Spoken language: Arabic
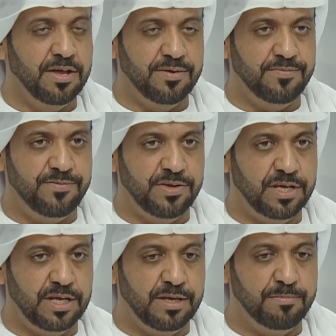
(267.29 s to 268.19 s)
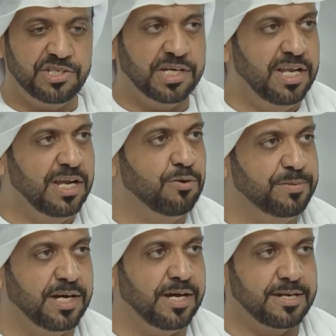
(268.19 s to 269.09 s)
آه، في مجال أو
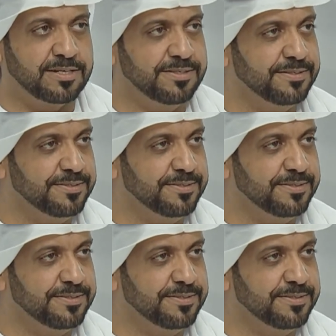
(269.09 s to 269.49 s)
بآخر